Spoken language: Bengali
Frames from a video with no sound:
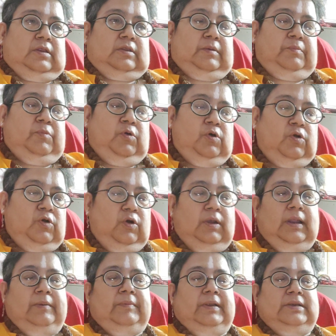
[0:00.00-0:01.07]
তা
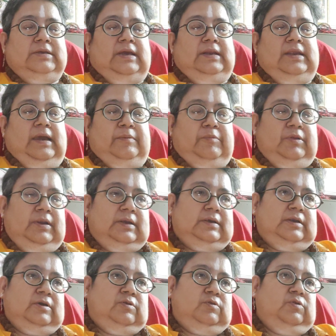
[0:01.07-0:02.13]
মঙ্গল আমরা জানি এমন
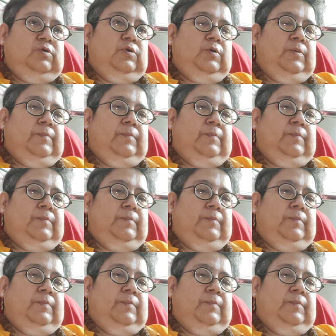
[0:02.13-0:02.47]
একটা গ্রহ